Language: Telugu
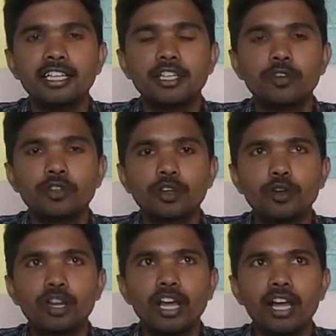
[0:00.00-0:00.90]
ఈ యువత
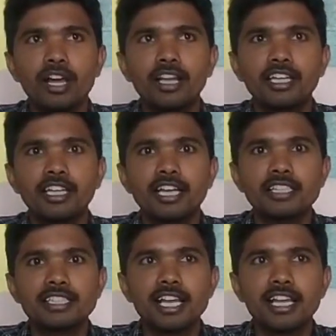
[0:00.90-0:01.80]
కూడా ఈ
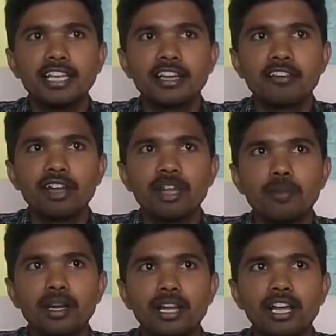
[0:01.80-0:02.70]
గంజాయి రవాణా
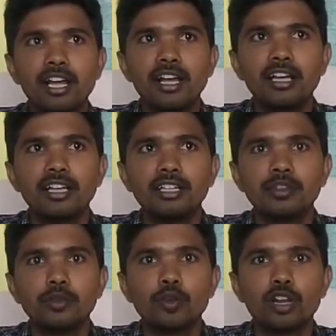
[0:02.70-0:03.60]
పట్ల
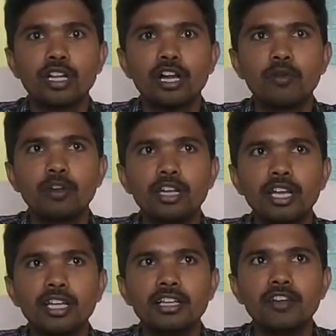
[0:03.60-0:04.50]
దూరంగా ఉంటే
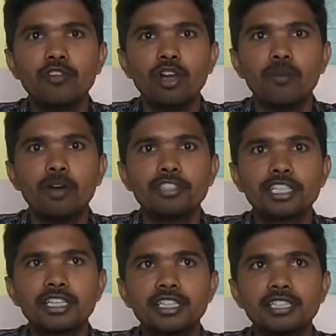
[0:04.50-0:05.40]
వాళ్ళ
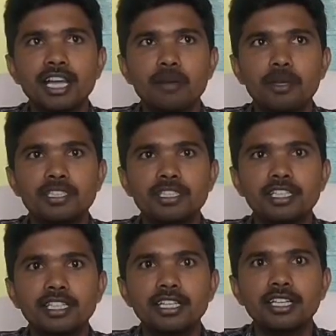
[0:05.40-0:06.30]
భవిష్యత్తుకి చాలా మంచిది
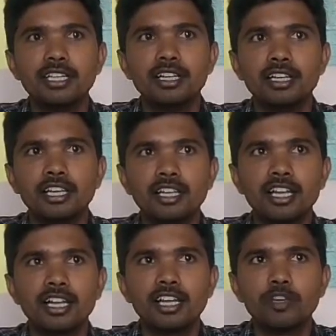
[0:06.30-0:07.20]

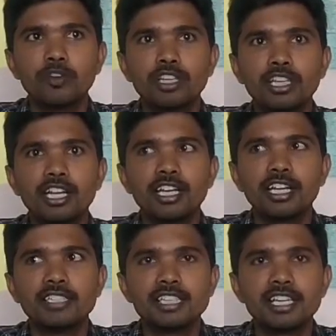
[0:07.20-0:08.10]
ఎందుకంటే యువత ఇలాంటి
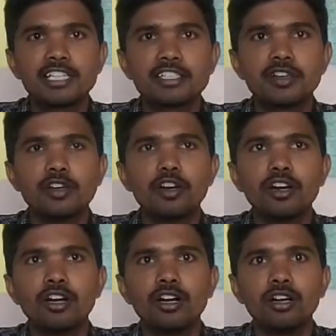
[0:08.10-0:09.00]
గంజాయి కేసుల్లో
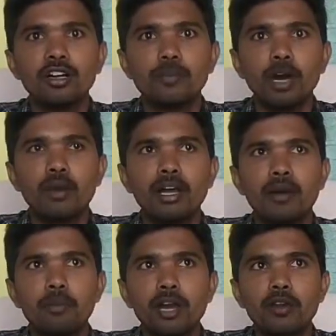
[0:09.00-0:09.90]
పాల్
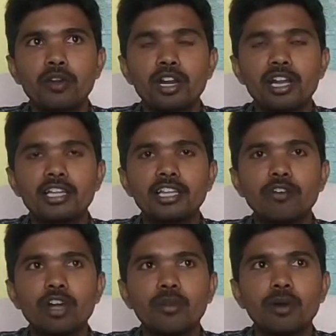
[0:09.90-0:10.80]
పాల్గొన్నట్లయితే
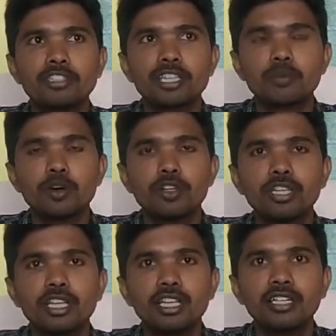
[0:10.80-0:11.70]
వాళ్ళు భవిష్యత్తు
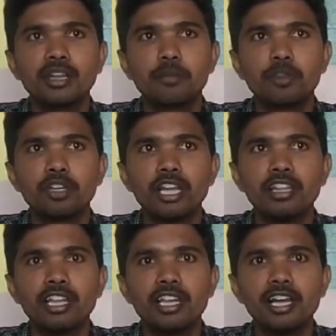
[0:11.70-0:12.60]
పోద్ది పొద్దున్న
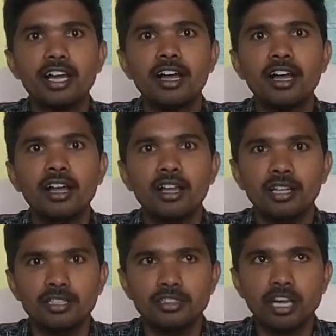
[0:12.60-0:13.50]
ఏదైనా
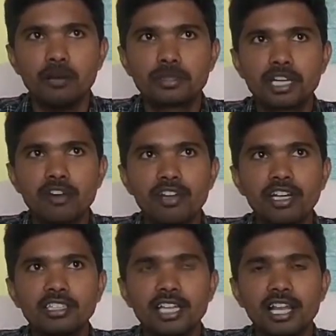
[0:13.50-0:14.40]
జాబ్స్
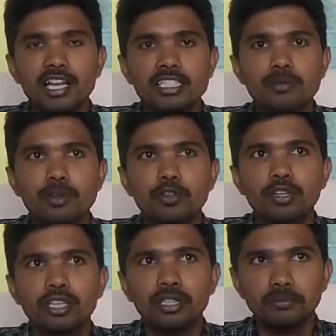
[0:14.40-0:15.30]
రావాలన్నా చాలా
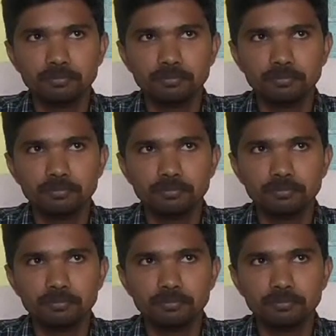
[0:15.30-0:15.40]
కష్టమవుతుంది